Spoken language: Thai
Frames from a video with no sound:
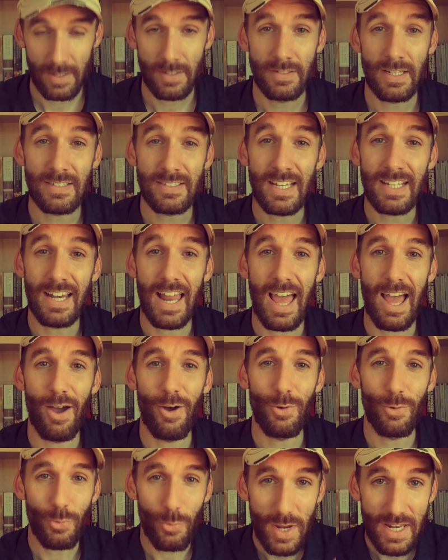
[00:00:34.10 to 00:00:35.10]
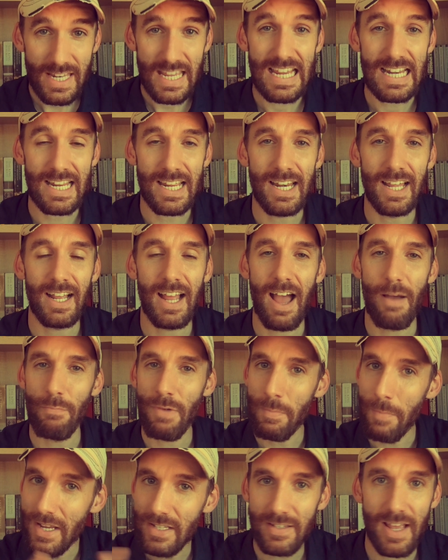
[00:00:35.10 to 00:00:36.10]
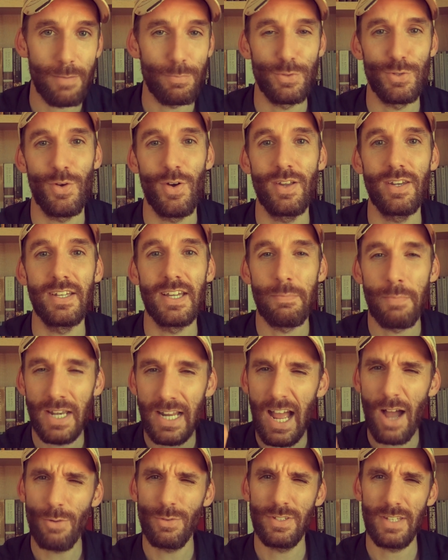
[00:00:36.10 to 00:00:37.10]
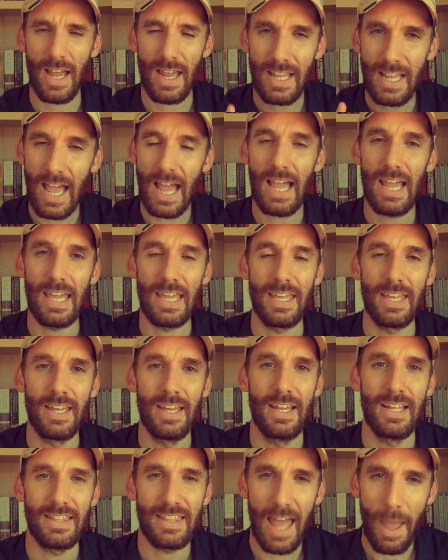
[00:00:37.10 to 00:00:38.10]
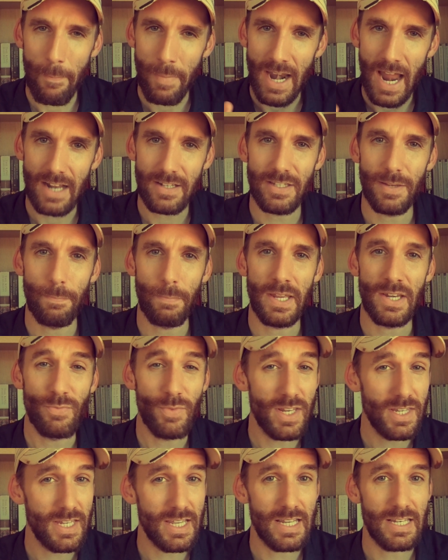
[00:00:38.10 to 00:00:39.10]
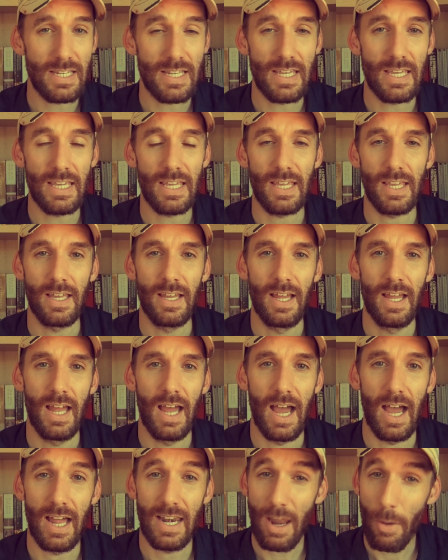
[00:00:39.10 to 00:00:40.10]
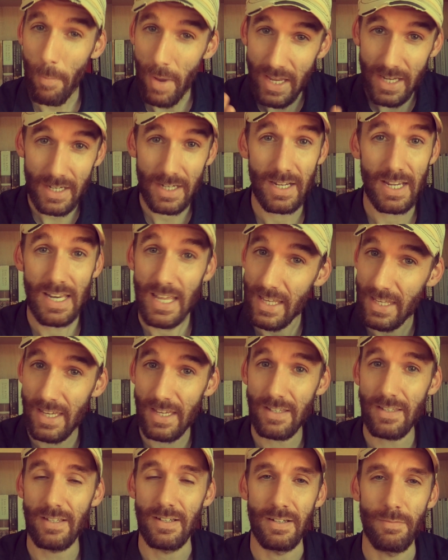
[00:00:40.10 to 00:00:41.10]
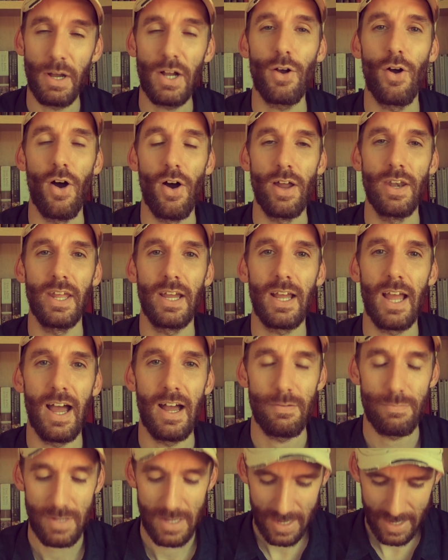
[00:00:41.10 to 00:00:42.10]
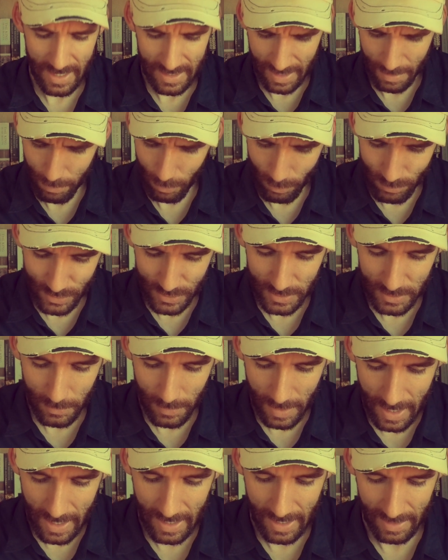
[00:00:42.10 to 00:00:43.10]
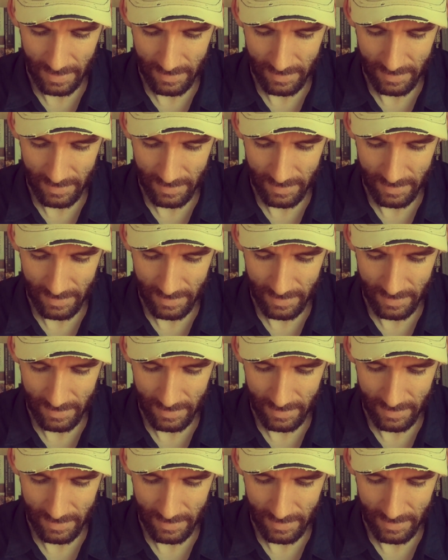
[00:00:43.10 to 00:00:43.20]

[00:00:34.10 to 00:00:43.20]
จริงๆแล้ววิธีนี้นะครับมันไม่ซับซ้อนเลย มันเข้าใจง่าย แต่มันอาจจะเป็นวิธีที่เราไม่เคยได้คิดถึงมาก่อนนะครับ แต่ผมเชื่อว่า